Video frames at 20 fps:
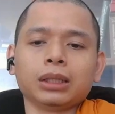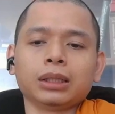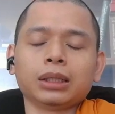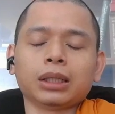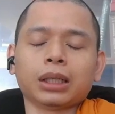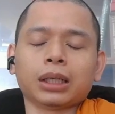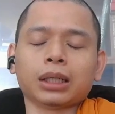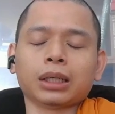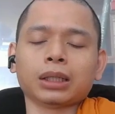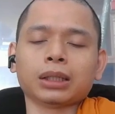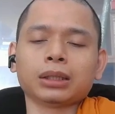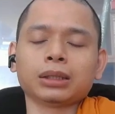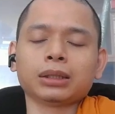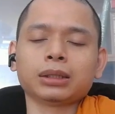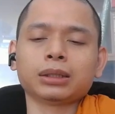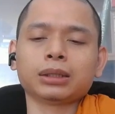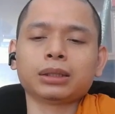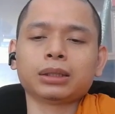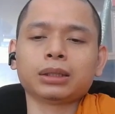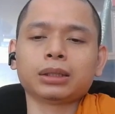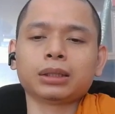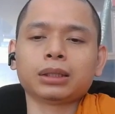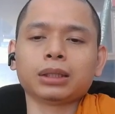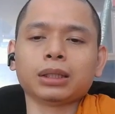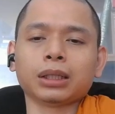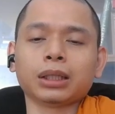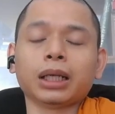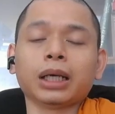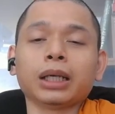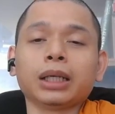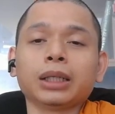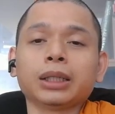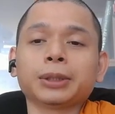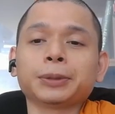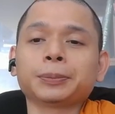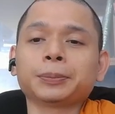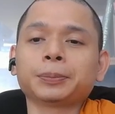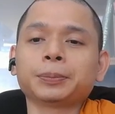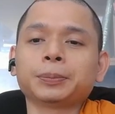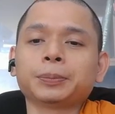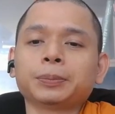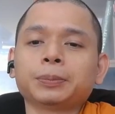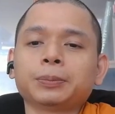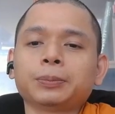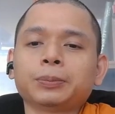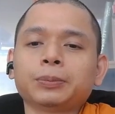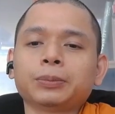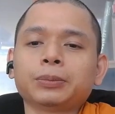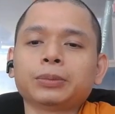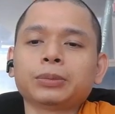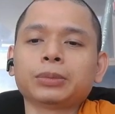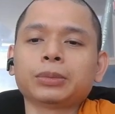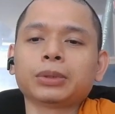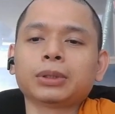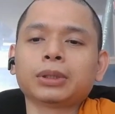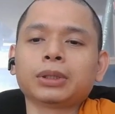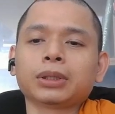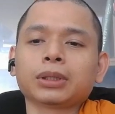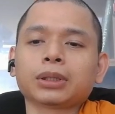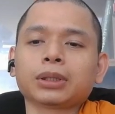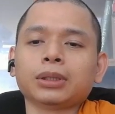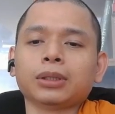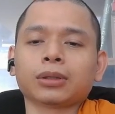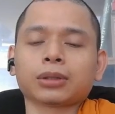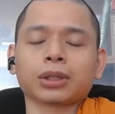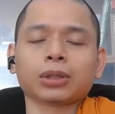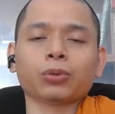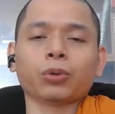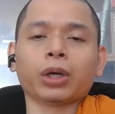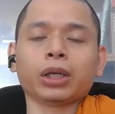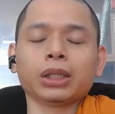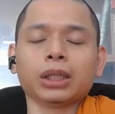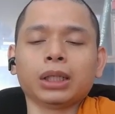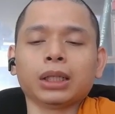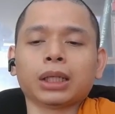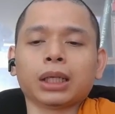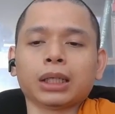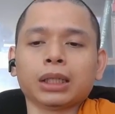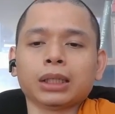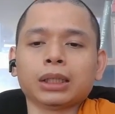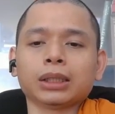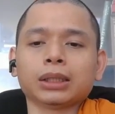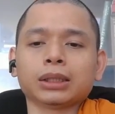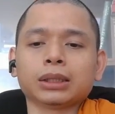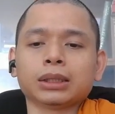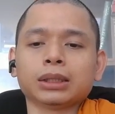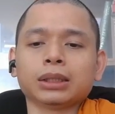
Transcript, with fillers: là ở đây đó, do cái ngoại hình này